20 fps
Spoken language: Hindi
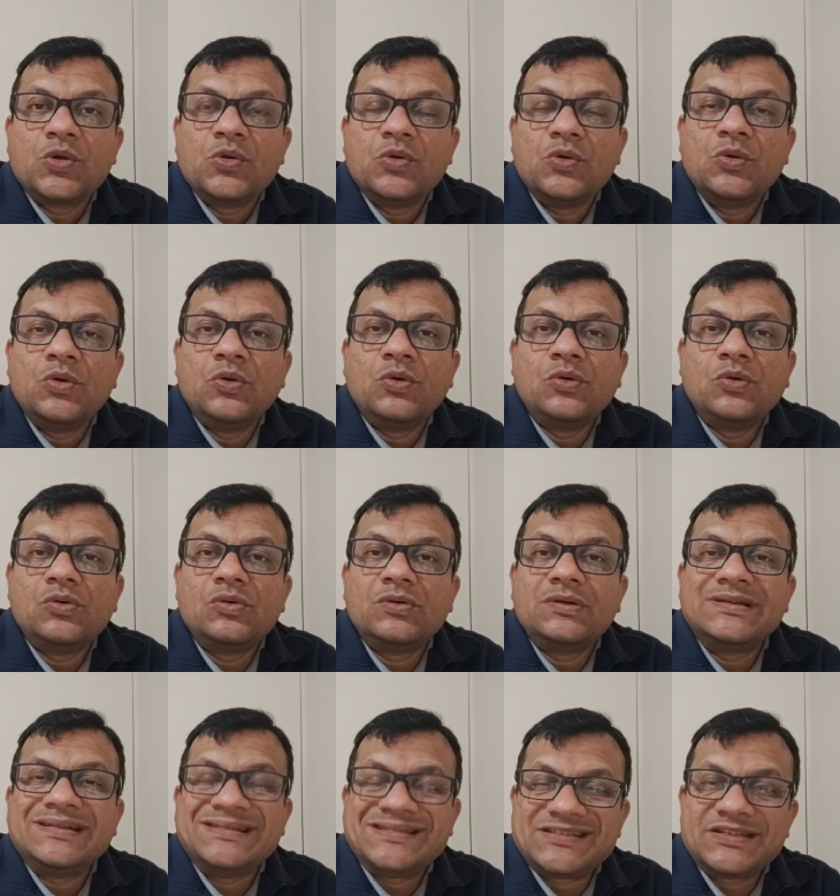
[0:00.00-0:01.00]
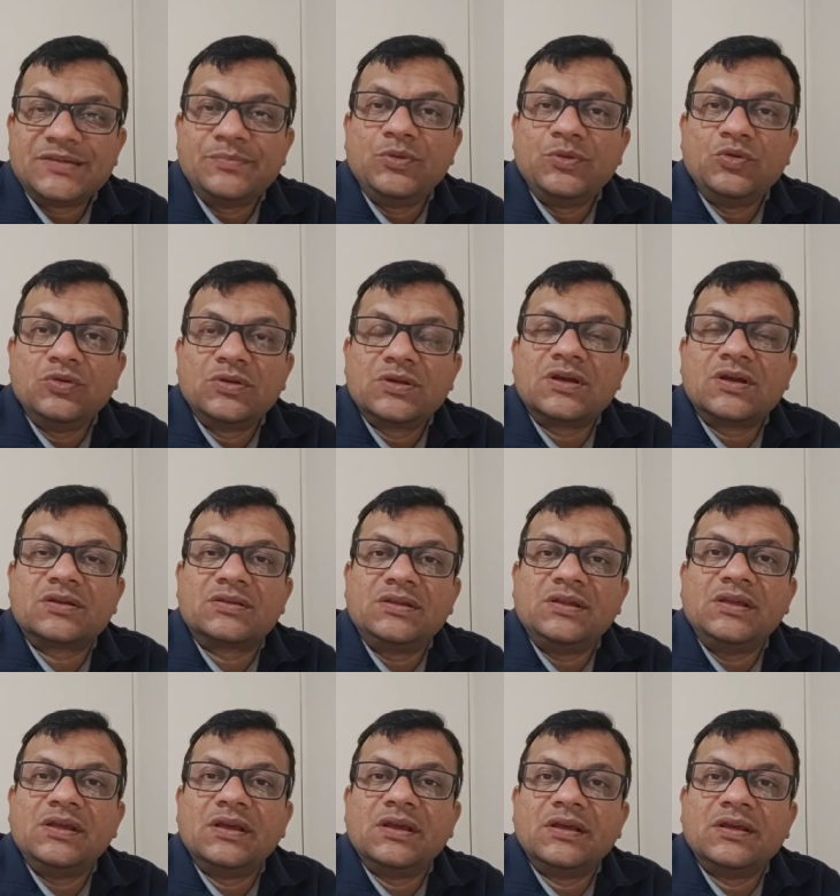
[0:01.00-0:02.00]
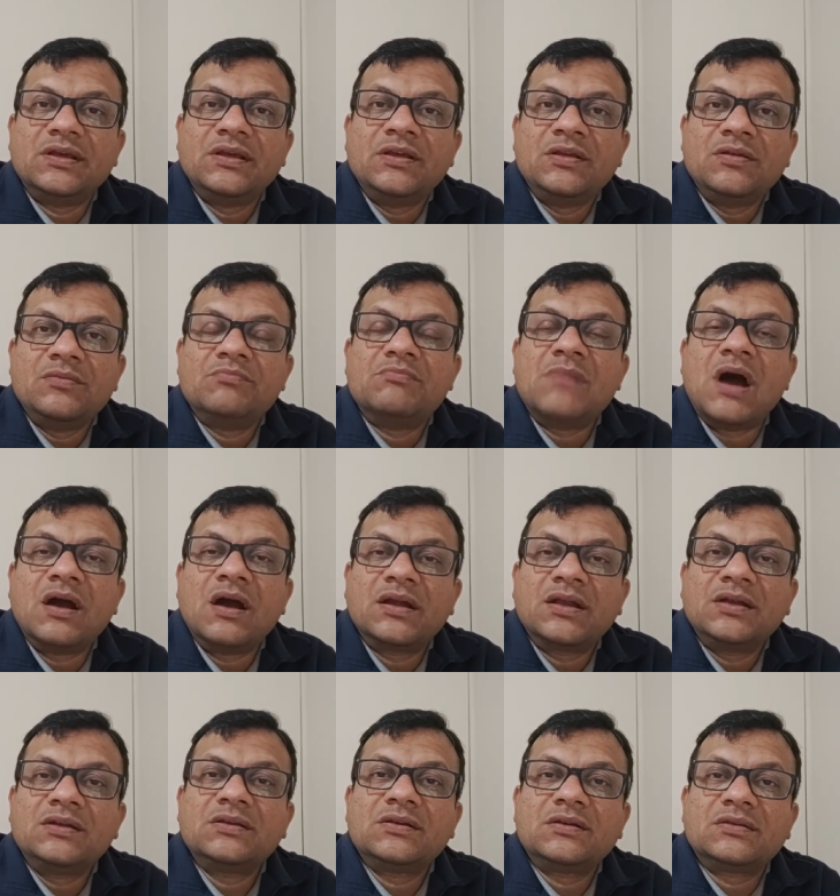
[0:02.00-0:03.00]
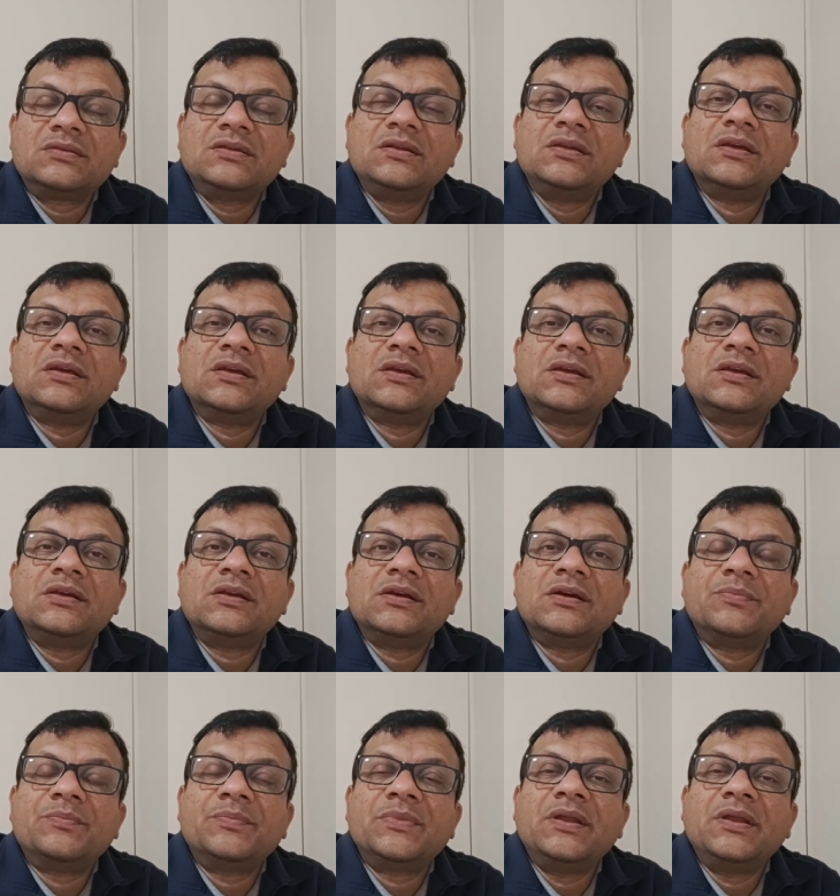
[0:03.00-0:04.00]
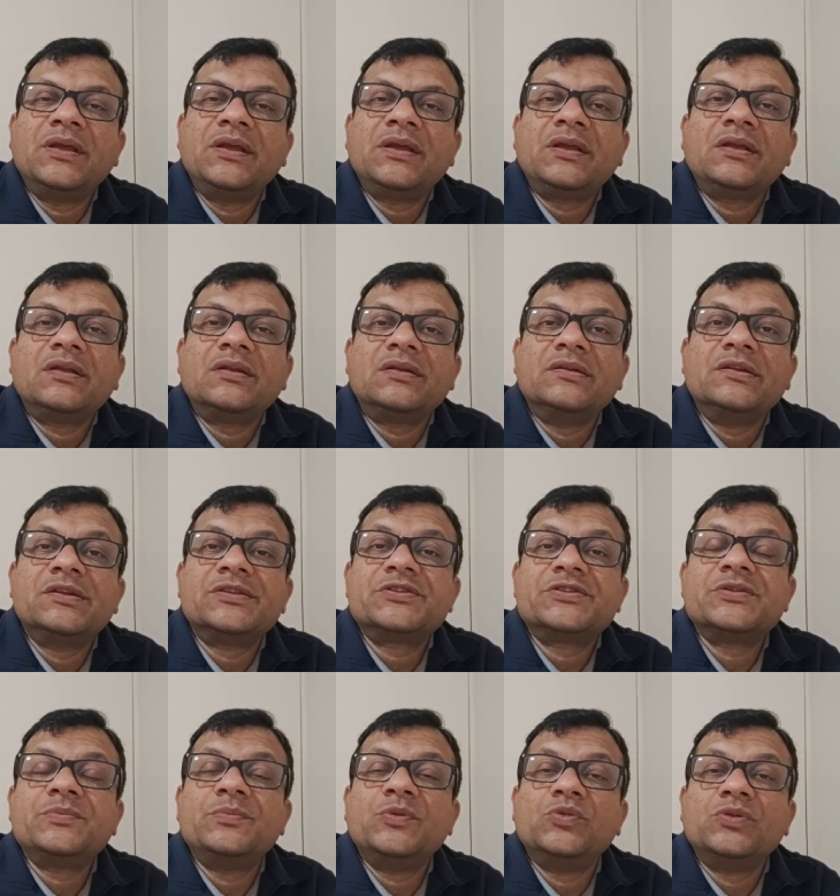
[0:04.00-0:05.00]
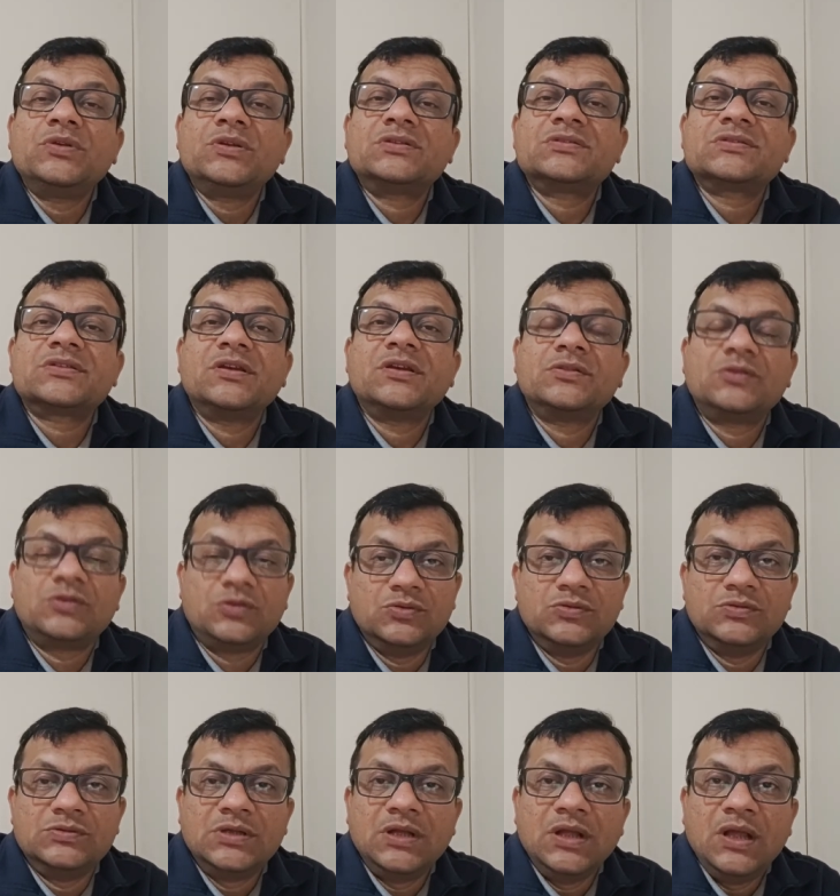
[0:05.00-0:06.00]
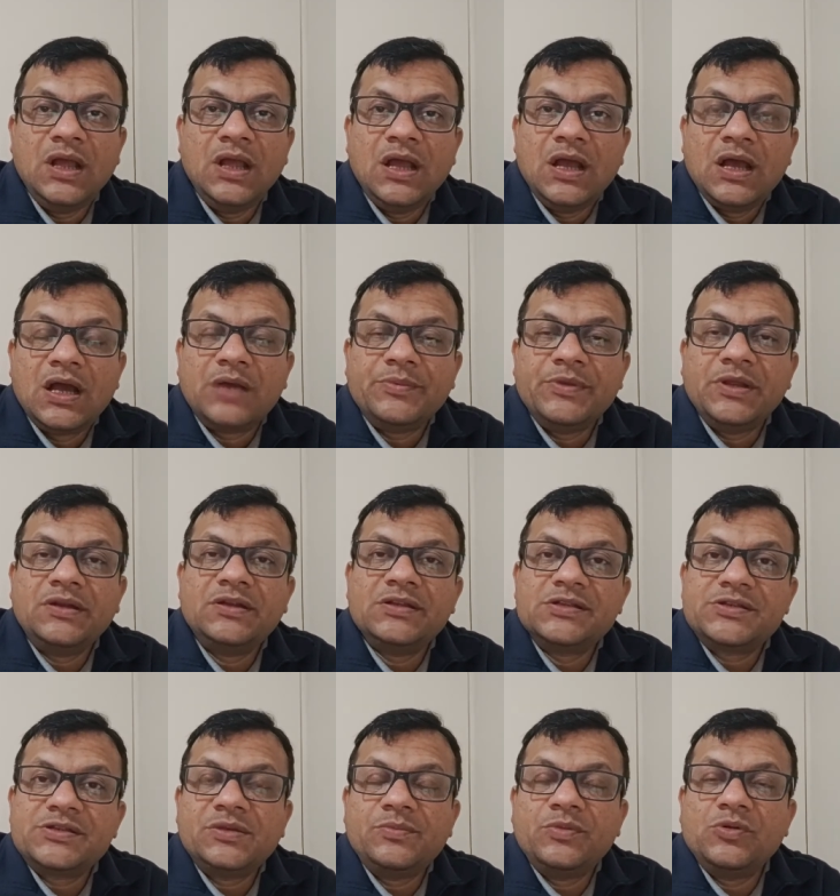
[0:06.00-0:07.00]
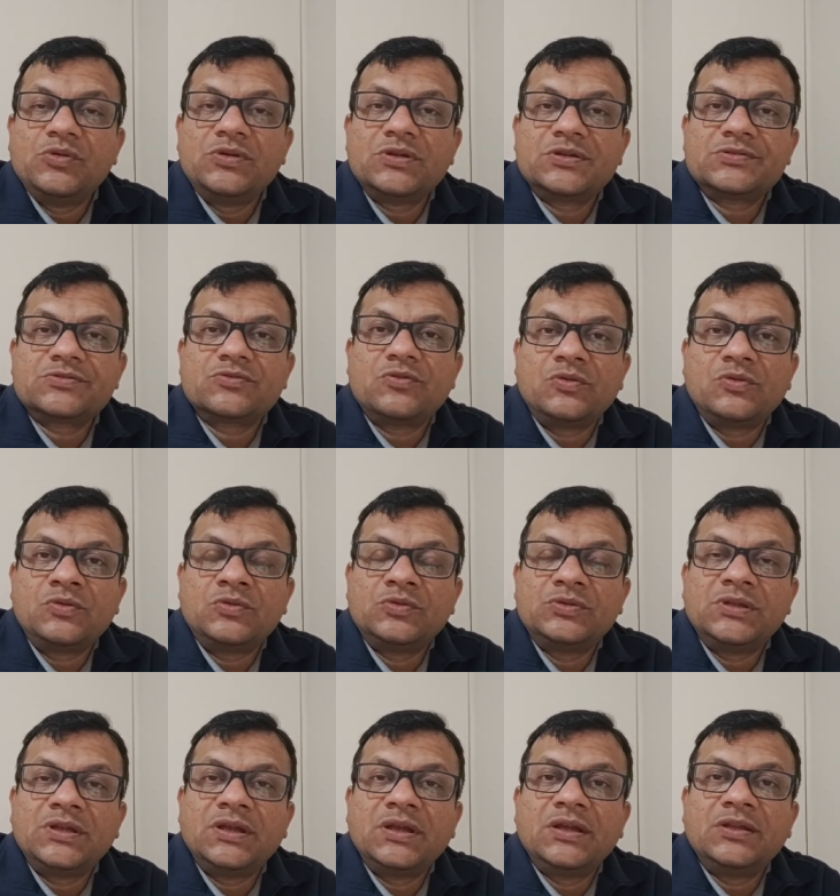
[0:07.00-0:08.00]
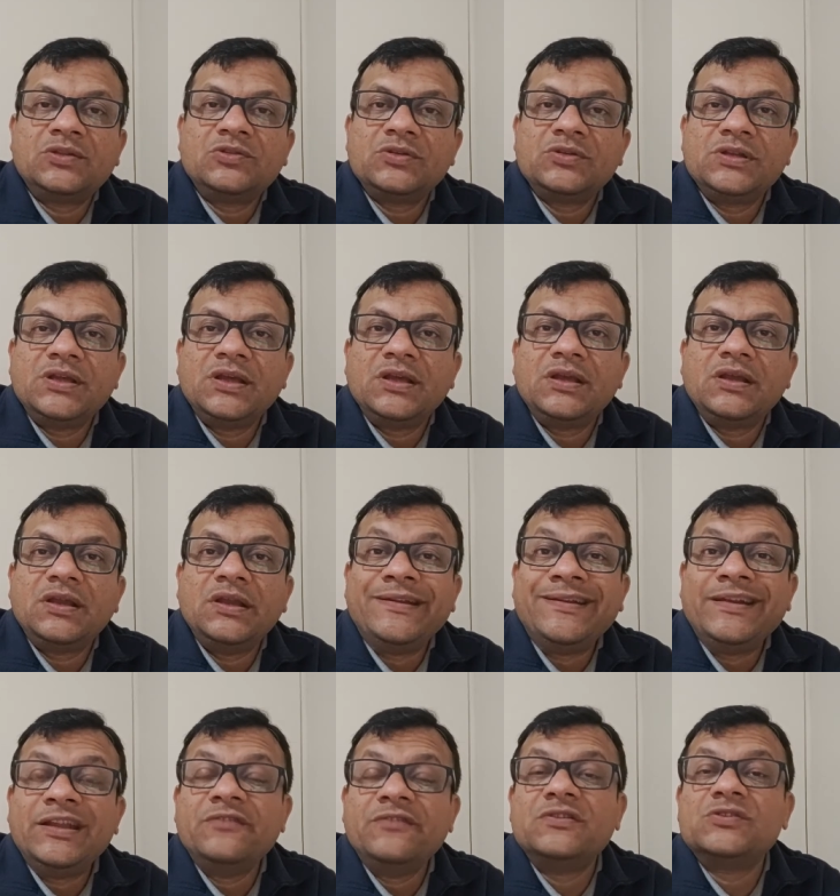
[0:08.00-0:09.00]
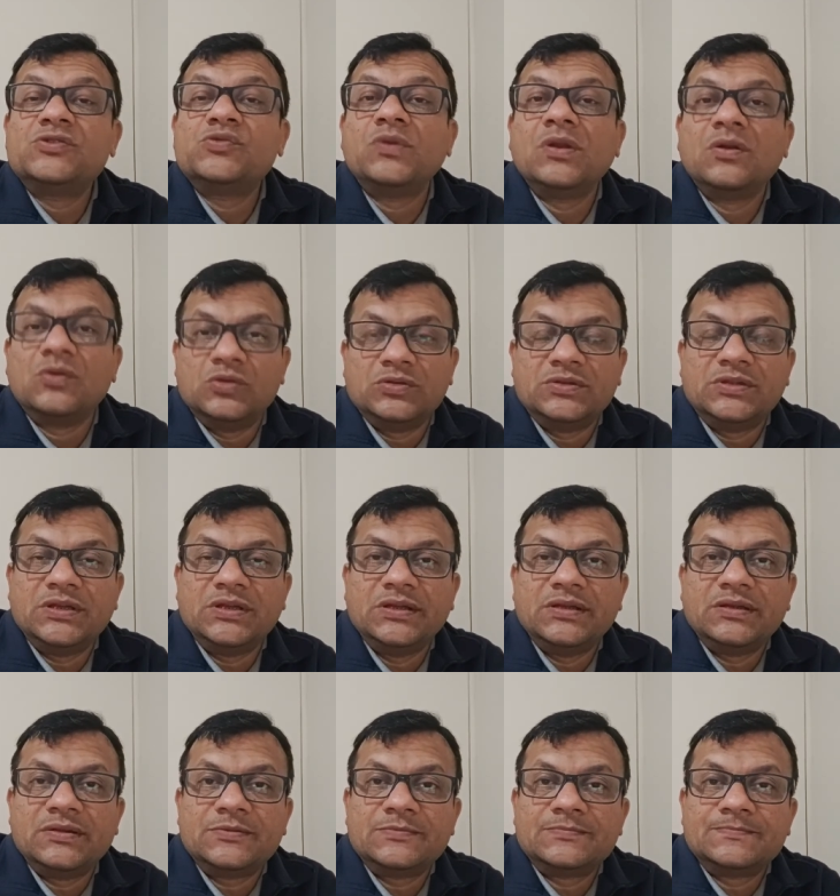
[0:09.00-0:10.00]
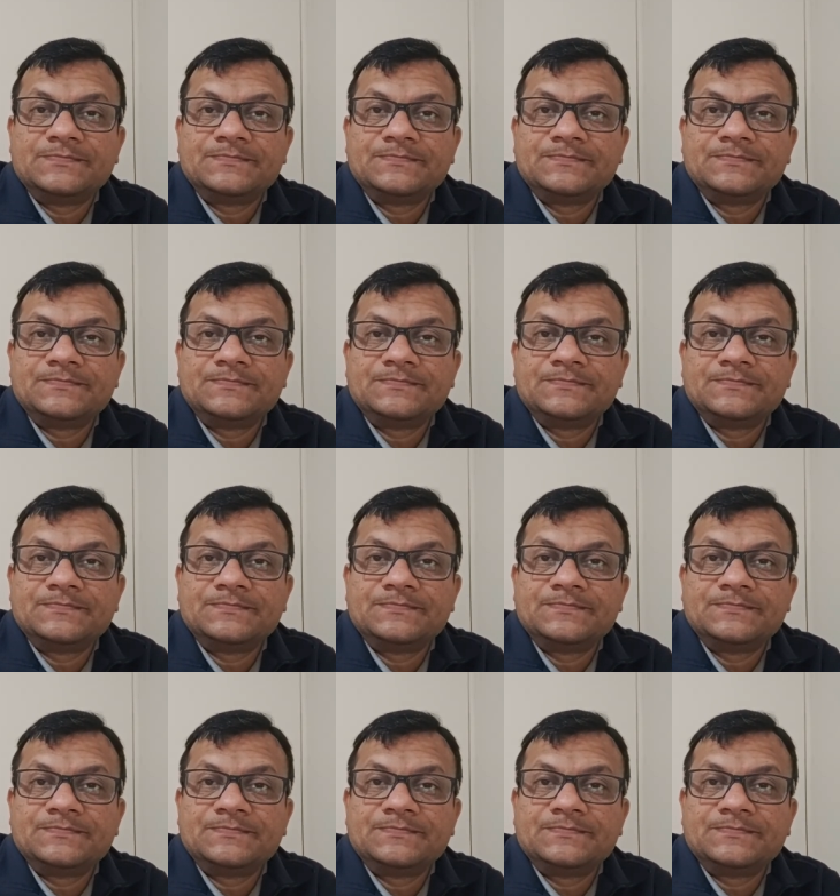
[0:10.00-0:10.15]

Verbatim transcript: को डिस्ट्रीब्यूट करती है मार्केट करती है अपने डिस्ट्रीब्यूटर्स के थ्रू अब ये डिस्ट्रीब्यूटर्स कौन होते हैं तो ये इंडिविजुअल होते हैं